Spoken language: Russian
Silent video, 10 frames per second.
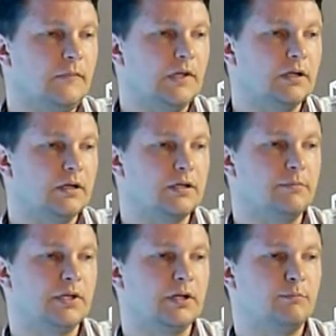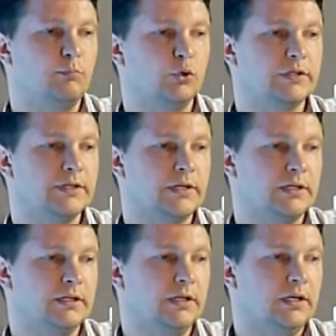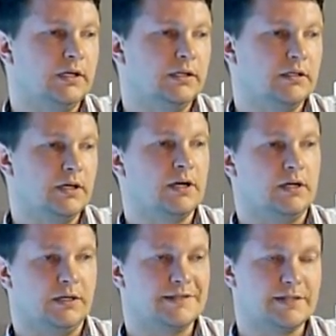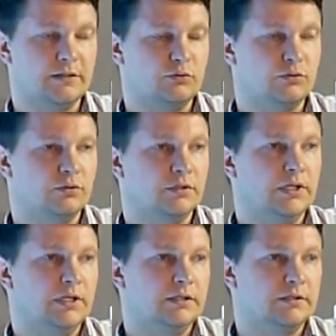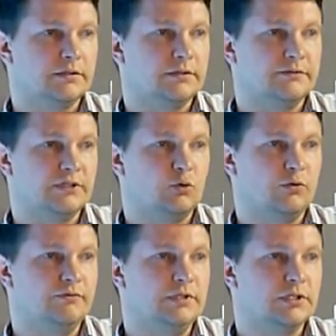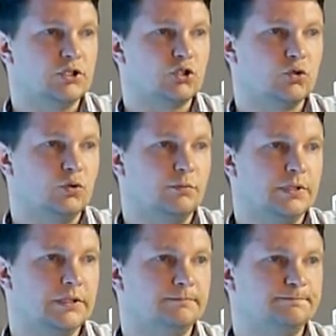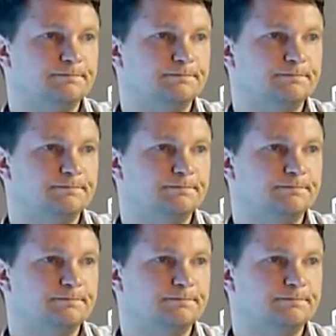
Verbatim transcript: она была подана на оценку э, в таком виде, чтобы